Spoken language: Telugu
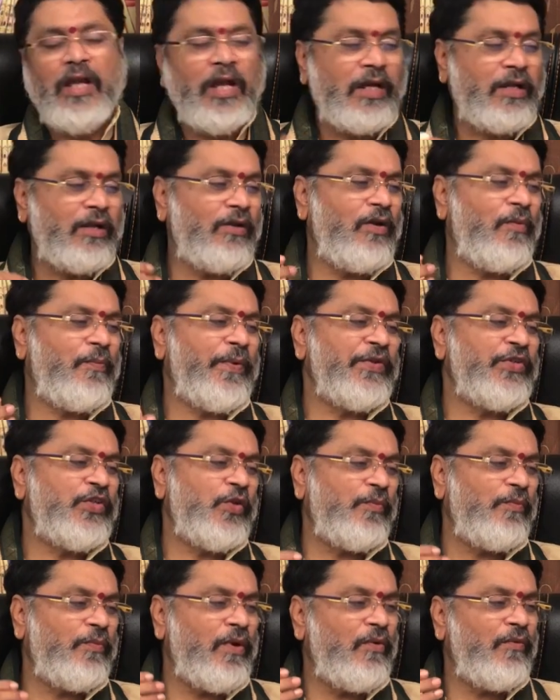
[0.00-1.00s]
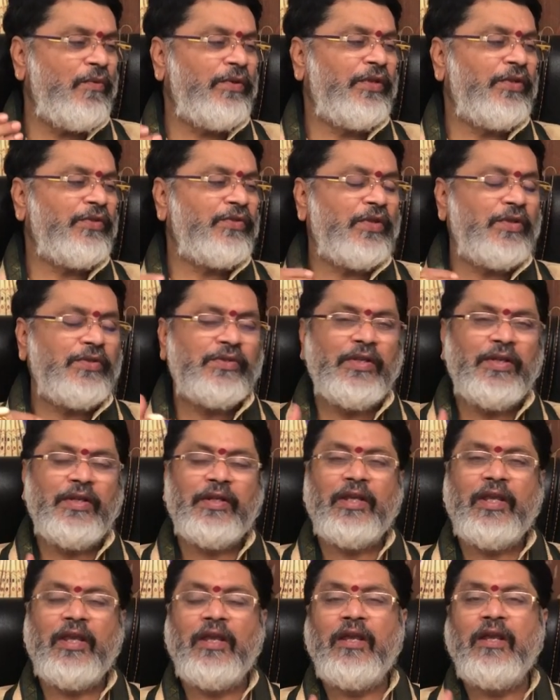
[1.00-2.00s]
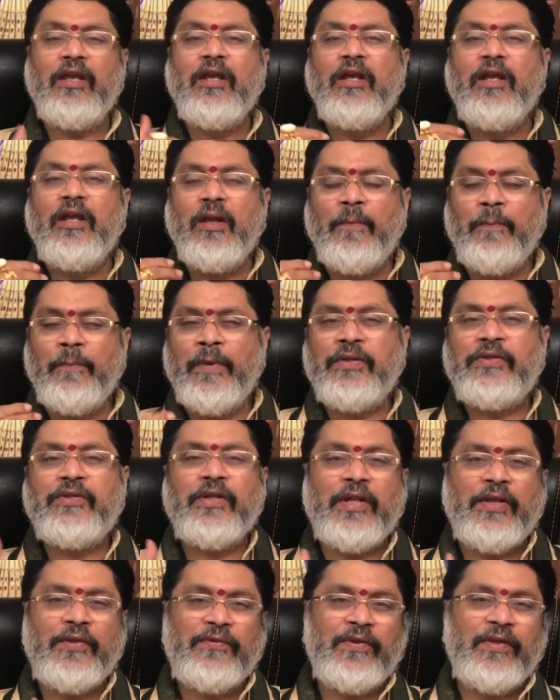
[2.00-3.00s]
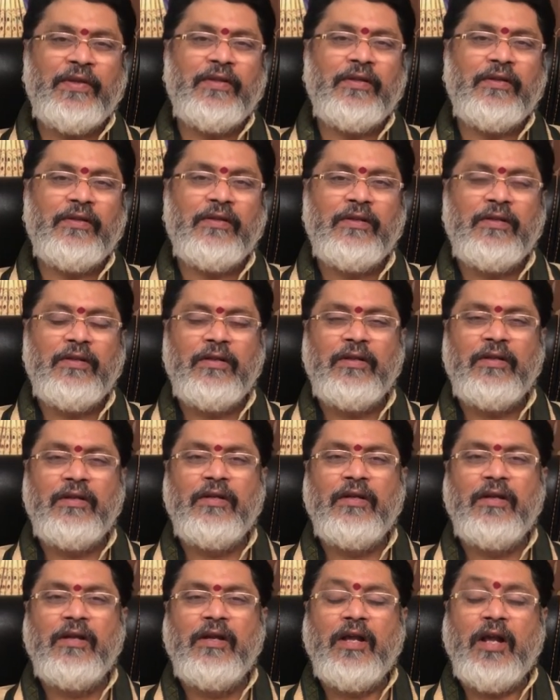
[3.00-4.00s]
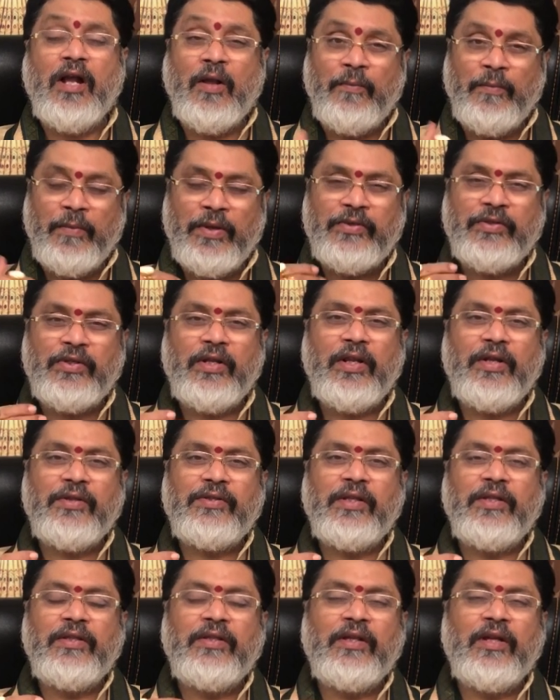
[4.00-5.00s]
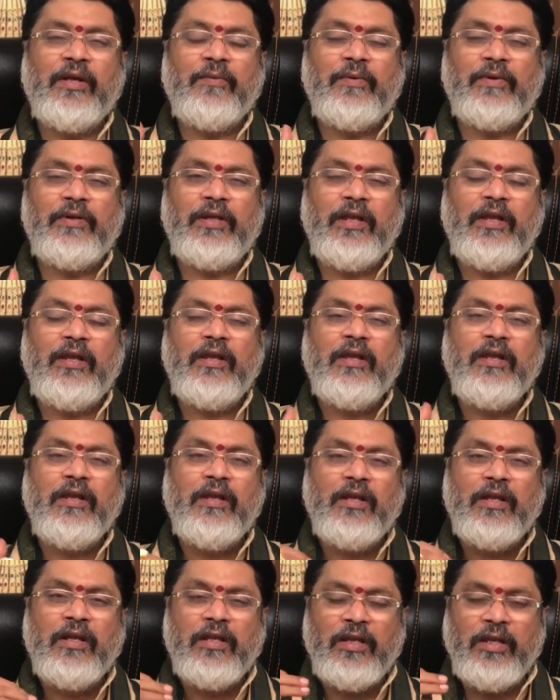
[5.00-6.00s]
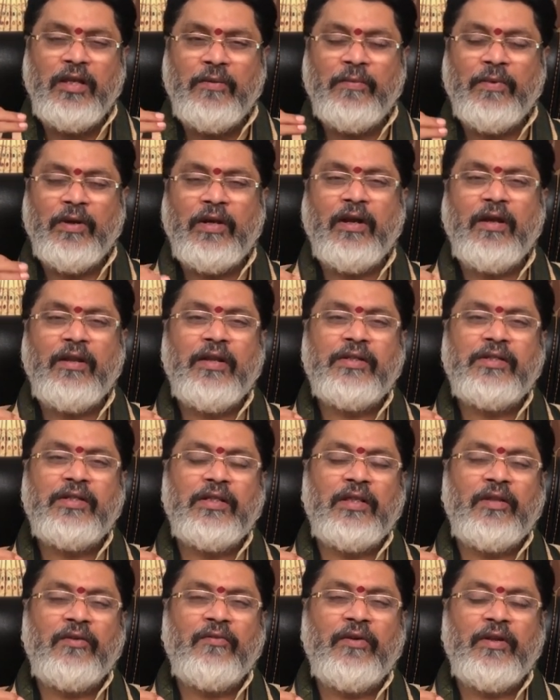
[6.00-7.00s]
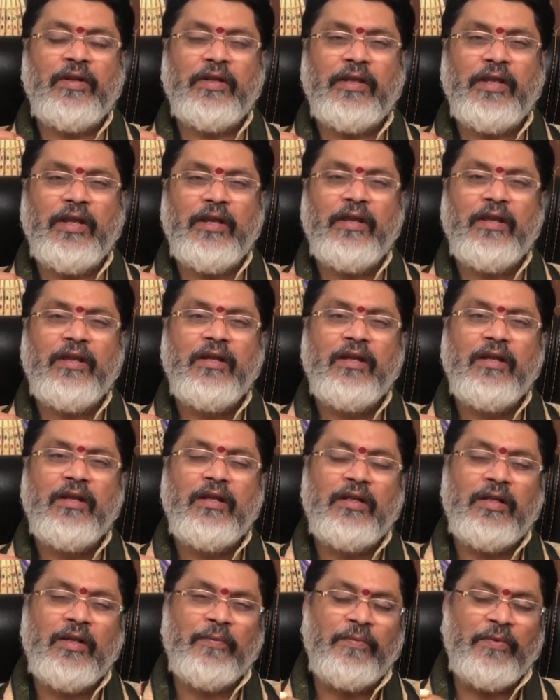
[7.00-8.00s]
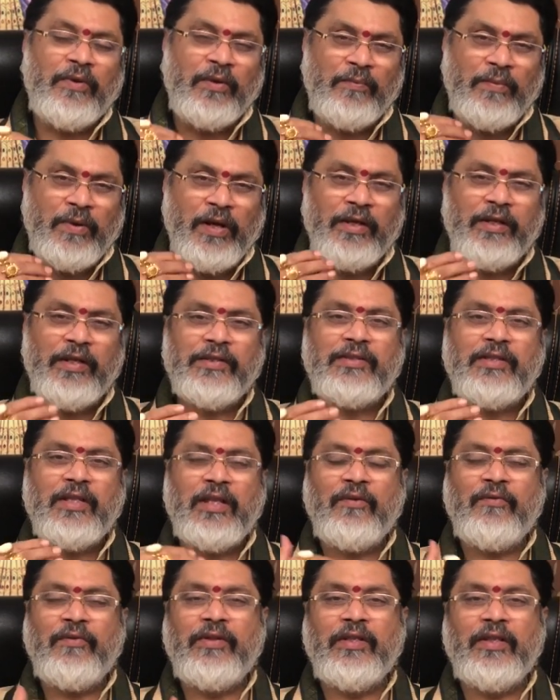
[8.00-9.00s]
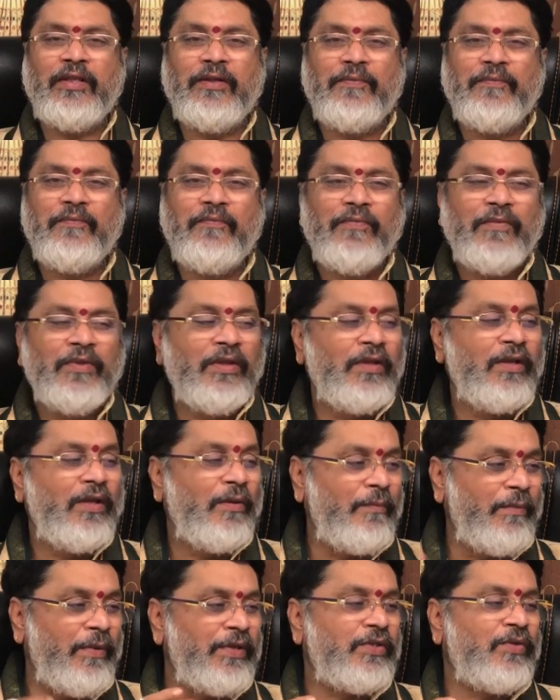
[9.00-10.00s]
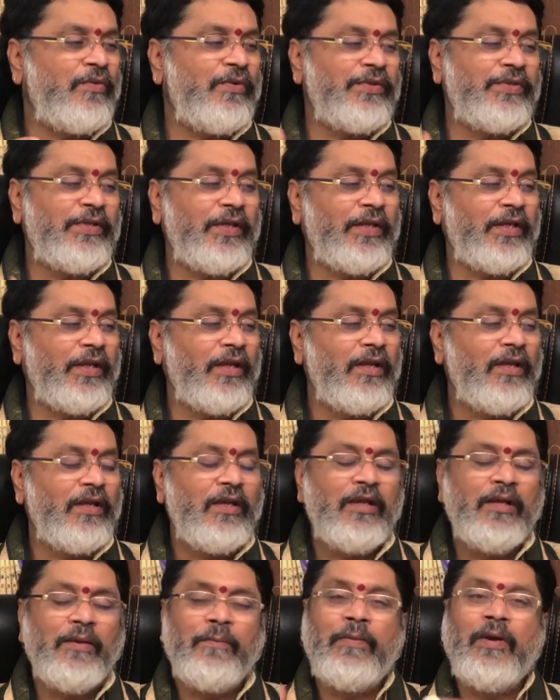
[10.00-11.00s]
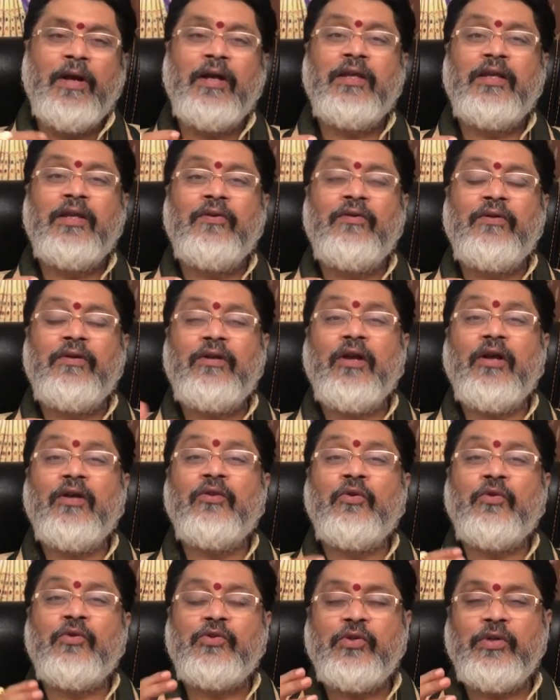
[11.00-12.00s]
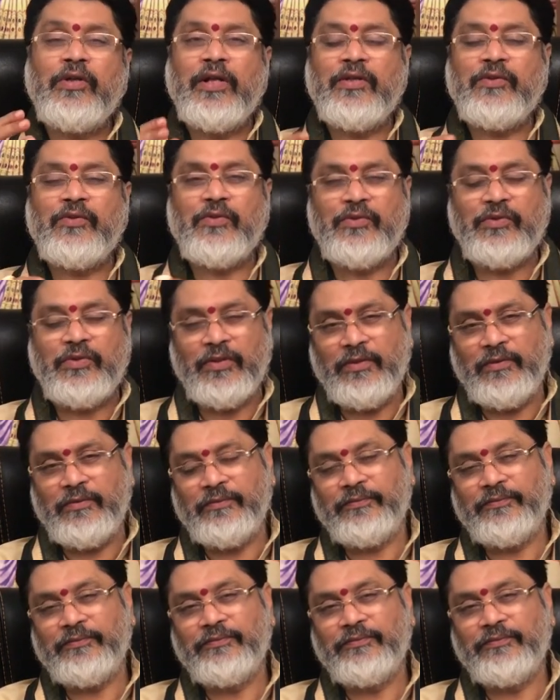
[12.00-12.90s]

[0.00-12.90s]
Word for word: అక్కడ నుండి పంచమ భావం తీసుకునేసరికి మేషరాశి అయింది ఆ మేషరాశి అయింది కాబట్టి ఈ మకా నక్షత్రం వారికి డప్పుడే భాగ్యస్థానం అయింది మేషం అనేసరికి భాగ్యం అంటే అదృష్టం కలిసి వస్తుంది